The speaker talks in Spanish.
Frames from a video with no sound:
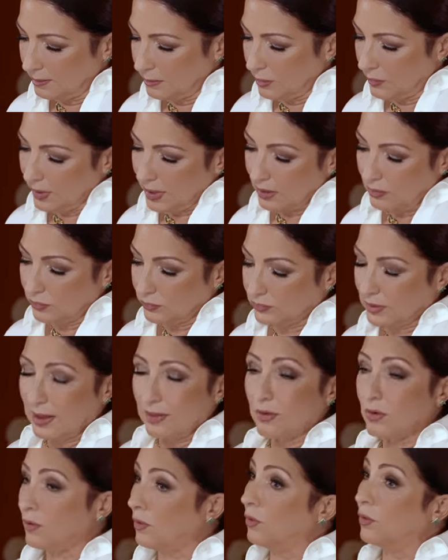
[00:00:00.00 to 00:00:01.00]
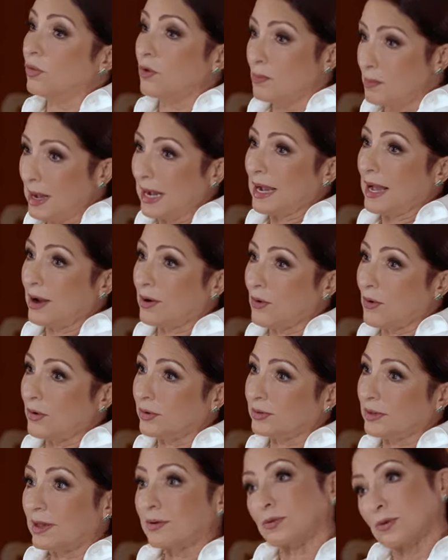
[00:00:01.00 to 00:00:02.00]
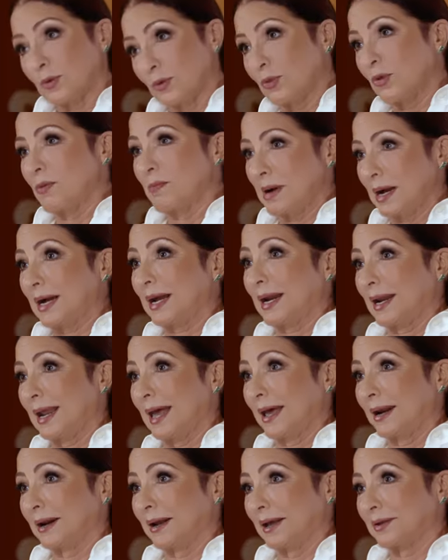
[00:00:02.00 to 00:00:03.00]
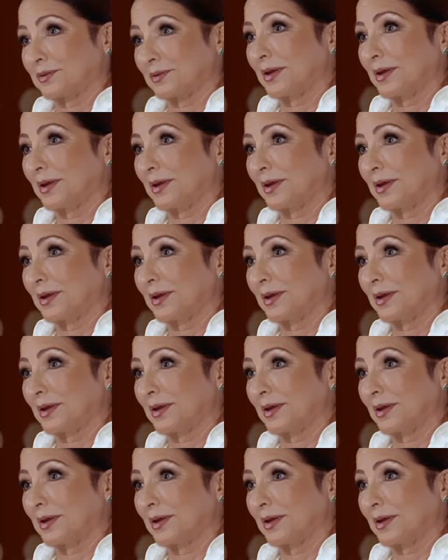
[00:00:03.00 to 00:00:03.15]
Me hubiera gustado o dos mangas cortas o dos mangas largas.